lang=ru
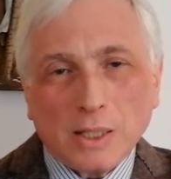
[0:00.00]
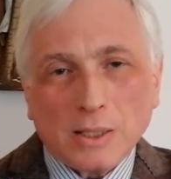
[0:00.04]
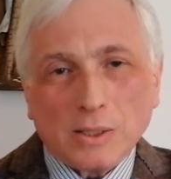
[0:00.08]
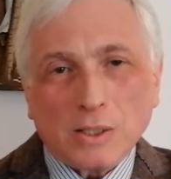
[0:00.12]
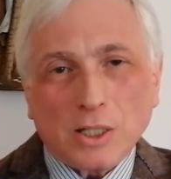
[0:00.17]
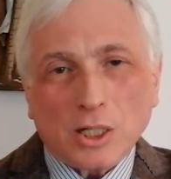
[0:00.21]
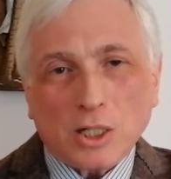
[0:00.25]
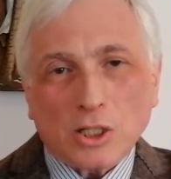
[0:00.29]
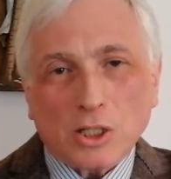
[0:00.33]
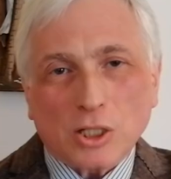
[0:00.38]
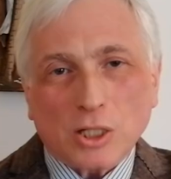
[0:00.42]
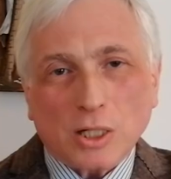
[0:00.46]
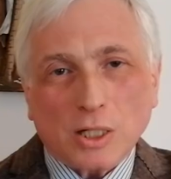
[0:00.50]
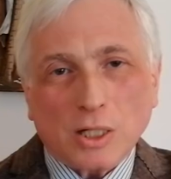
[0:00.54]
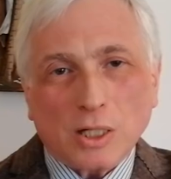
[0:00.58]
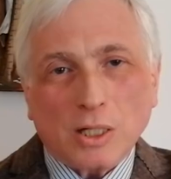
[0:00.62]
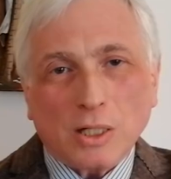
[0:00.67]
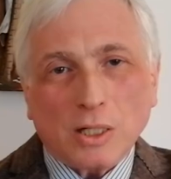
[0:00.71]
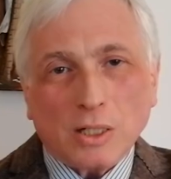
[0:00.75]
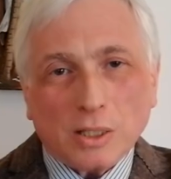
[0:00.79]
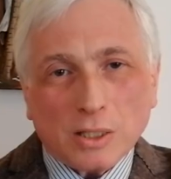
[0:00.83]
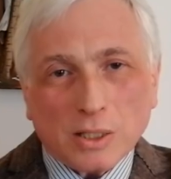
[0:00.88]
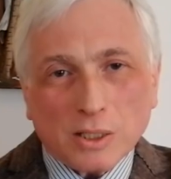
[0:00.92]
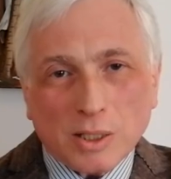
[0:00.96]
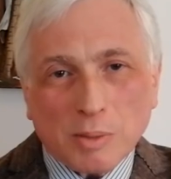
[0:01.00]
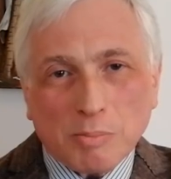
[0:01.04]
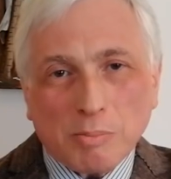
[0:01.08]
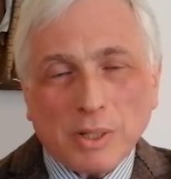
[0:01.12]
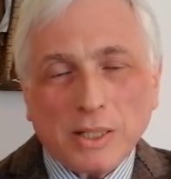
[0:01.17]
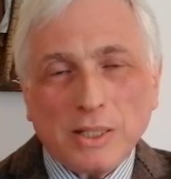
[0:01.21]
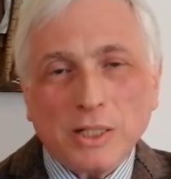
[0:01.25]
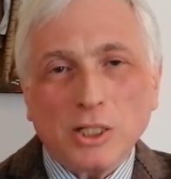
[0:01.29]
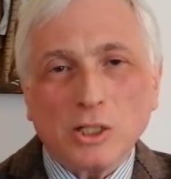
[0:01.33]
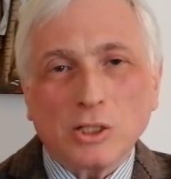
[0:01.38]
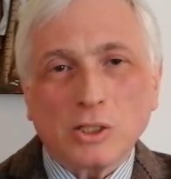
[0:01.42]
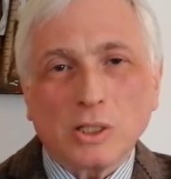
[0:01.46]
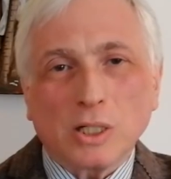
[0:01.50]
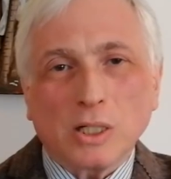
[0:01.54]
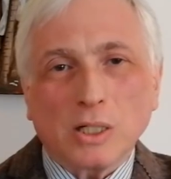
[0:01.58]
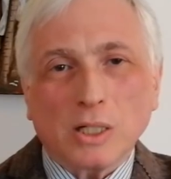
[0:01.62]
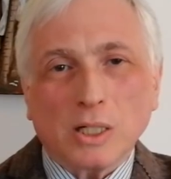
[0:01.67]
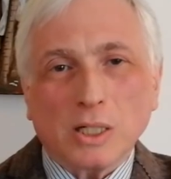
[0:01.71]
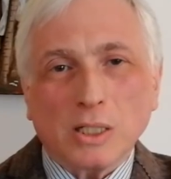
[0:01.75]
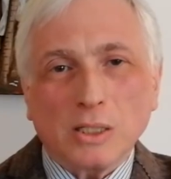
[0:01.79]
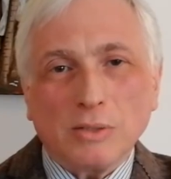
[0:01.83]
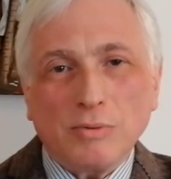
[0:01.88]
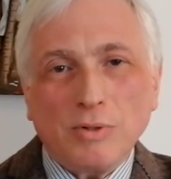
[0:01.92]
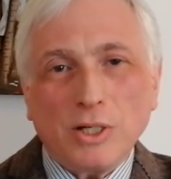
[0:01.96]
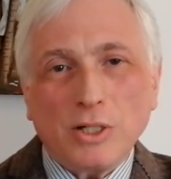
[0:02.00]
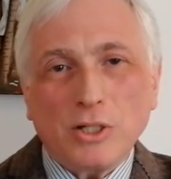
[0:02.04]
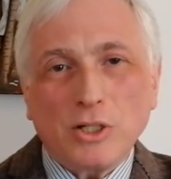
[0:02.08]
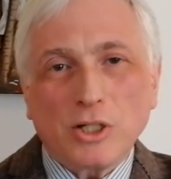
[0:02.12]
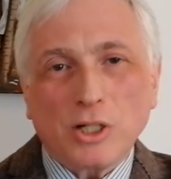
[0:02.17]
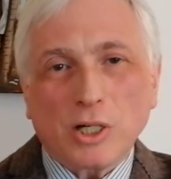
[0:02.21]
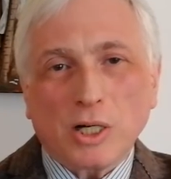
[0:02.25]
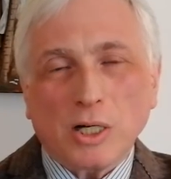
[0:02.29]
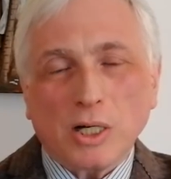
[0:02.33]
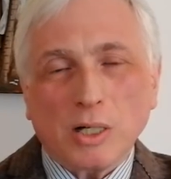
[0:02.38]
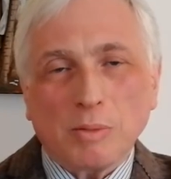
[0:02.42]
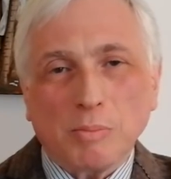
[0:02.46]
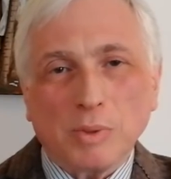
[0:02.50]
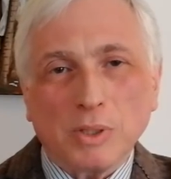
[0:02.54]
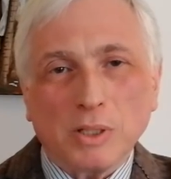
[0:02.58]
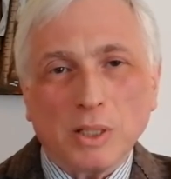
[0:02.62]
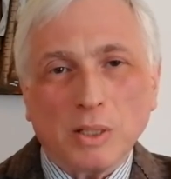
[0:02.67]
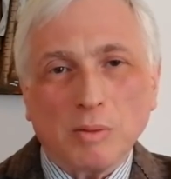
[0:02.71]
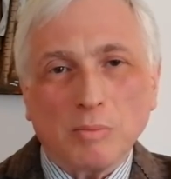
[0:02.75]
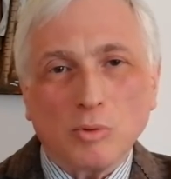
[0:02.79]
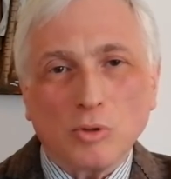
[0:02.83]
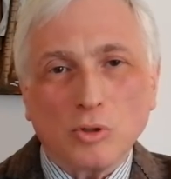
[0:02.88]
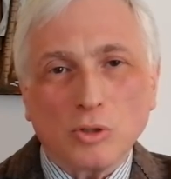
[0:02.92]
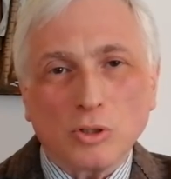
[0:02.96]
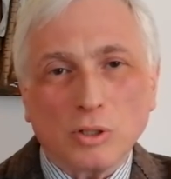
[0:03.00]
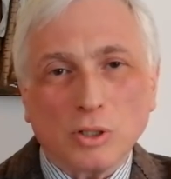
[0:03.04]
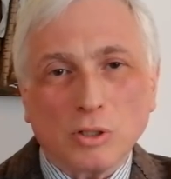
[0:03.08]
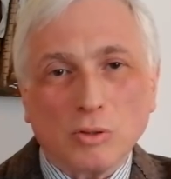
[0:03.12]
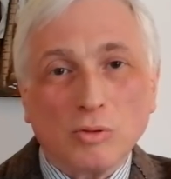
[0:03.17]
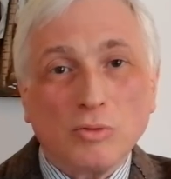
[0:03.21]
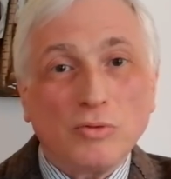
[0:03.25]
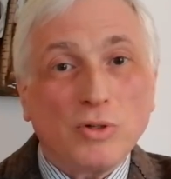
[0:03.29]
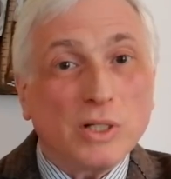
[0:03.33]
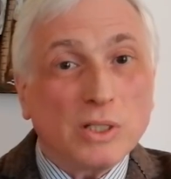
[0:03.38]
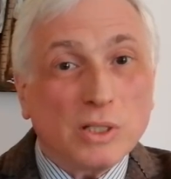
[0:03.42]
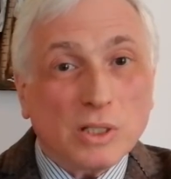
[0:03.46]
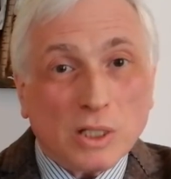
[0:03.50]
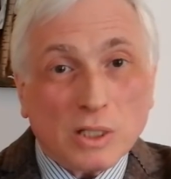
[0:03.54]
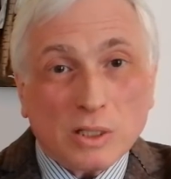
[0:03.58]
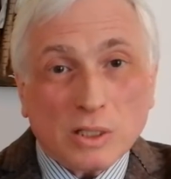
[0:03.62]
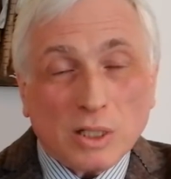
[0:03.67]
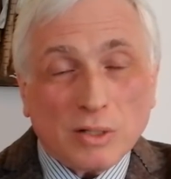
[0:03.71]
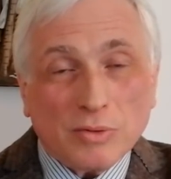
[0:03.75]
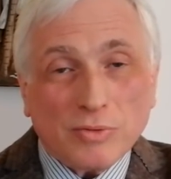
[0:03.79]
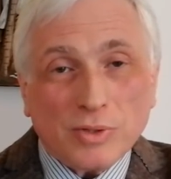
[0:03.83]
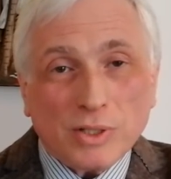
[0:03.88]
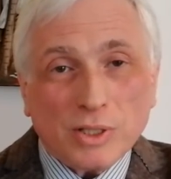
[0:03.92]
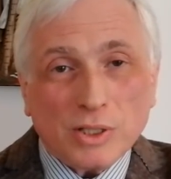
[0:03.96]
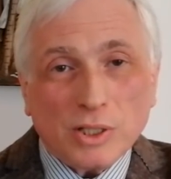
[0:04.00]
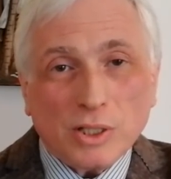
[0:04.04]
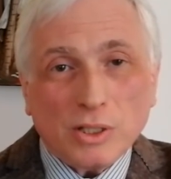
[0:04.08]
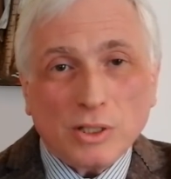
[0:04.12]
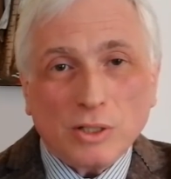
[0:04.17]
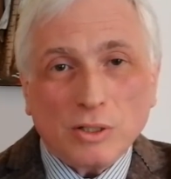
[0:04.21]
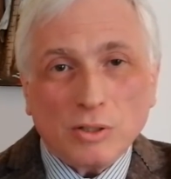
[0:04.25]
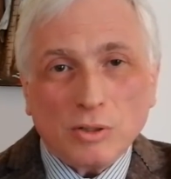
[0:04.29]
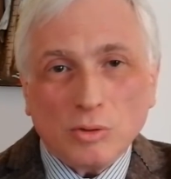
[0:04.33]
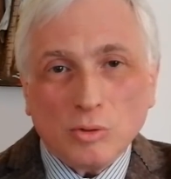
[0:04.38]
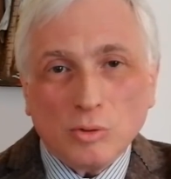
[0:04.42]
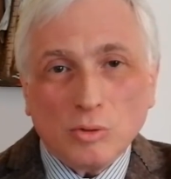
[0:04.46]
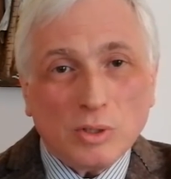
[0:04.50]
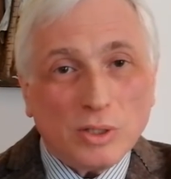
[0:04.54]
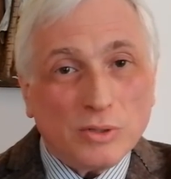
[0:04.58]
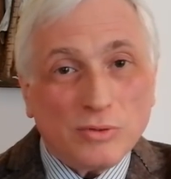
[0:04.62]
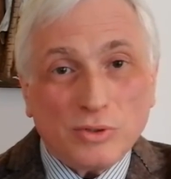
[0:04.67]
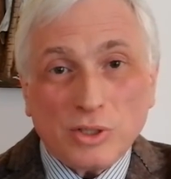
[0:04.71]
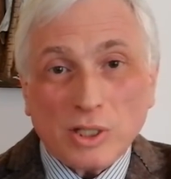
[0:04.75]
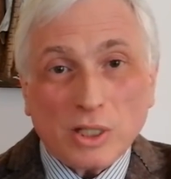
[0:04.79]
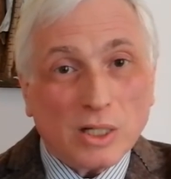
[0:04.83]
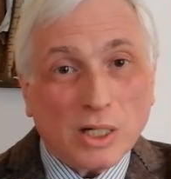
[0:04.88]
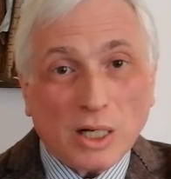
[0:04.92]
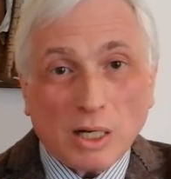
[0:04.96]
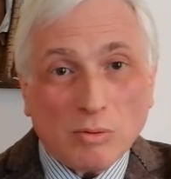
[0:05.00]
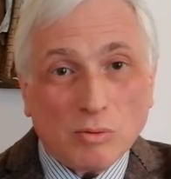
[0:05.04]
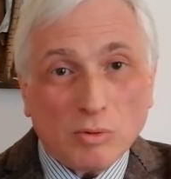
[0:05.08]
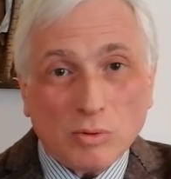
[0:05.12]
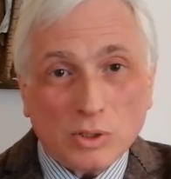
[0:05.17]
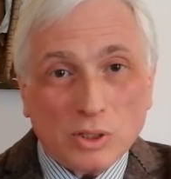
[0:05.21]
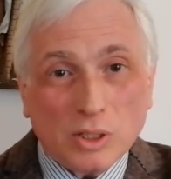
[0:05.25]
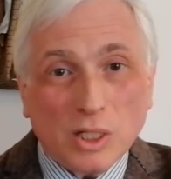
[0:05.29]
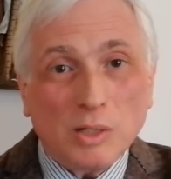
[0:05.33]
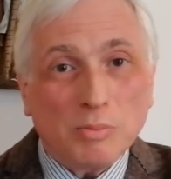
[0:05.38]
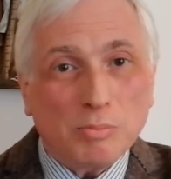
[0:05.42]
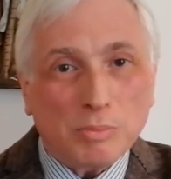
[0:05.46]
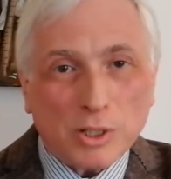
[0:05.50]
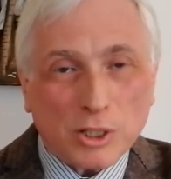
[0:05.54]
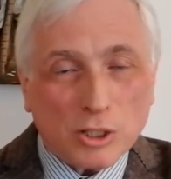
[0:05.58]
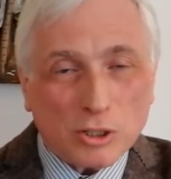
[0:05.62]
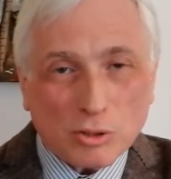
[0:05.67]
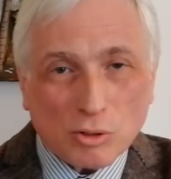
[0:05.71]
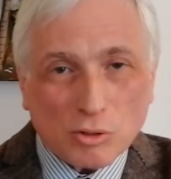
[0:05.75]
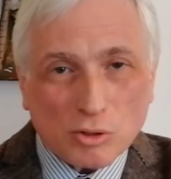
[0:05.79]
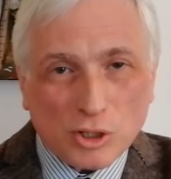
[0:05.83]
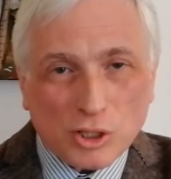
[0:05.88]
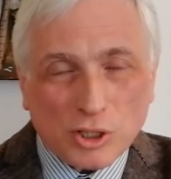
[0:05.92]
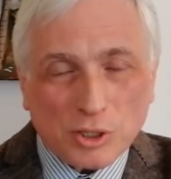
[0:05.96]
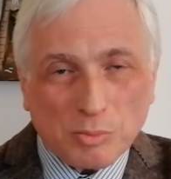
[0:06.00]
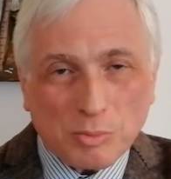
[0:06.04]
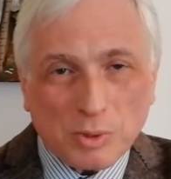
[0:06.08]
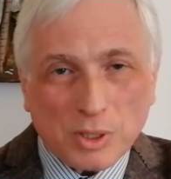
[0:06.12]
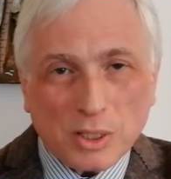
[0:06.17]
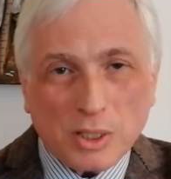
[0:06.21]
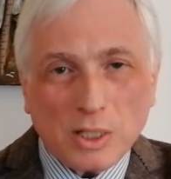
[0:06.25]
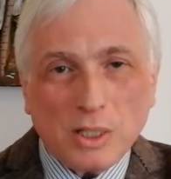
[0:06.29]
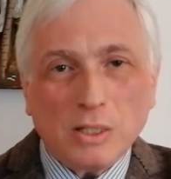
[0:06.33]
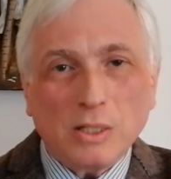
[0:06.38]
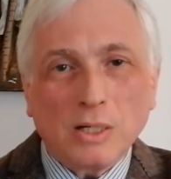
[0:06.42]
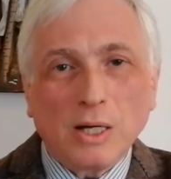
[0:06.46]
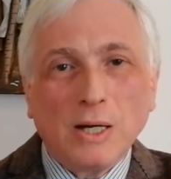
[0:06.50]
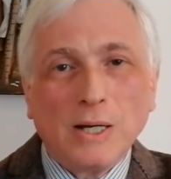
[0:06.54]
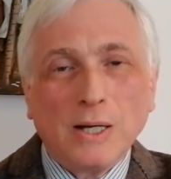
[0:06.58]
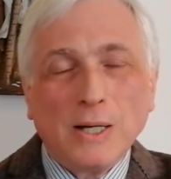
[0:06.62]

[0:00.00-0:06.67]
наших э, японистах-разведчиках, потому что ну, весь состав резидентуры, всех, кого знал, пришлось сменить.